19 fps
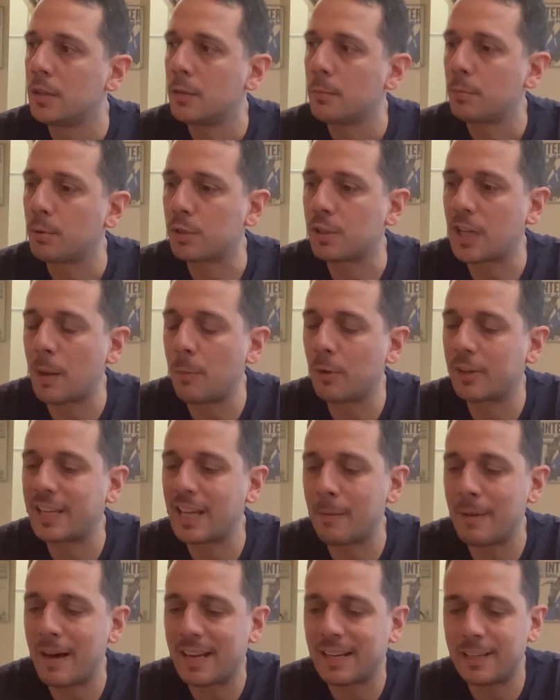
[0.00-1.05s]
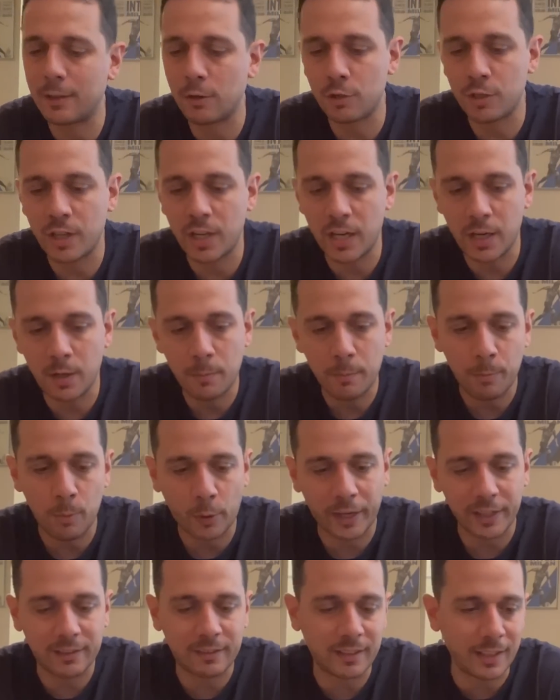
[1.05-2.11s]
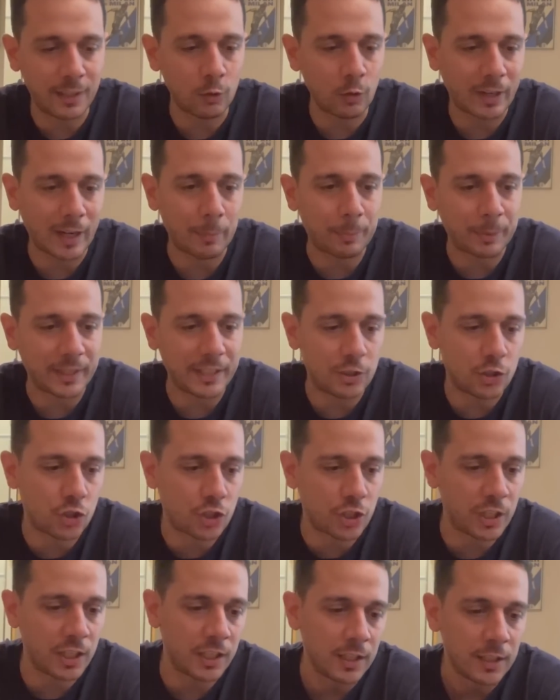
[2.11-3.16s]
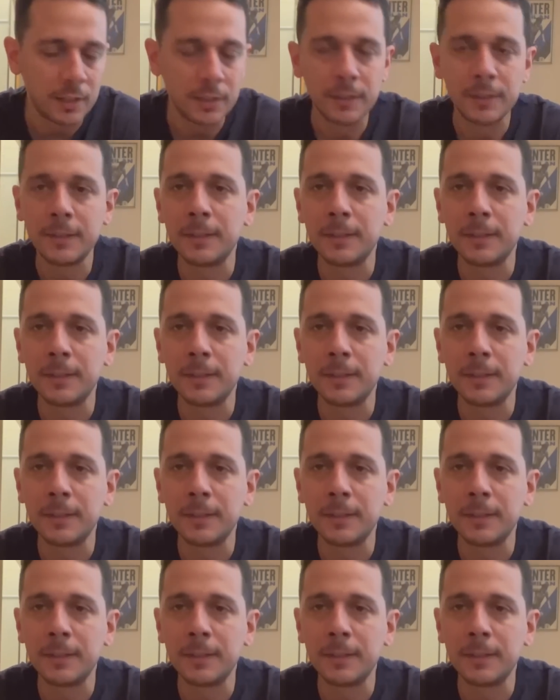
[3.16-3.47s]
possiamo chiamarli così, un pochettino capricci,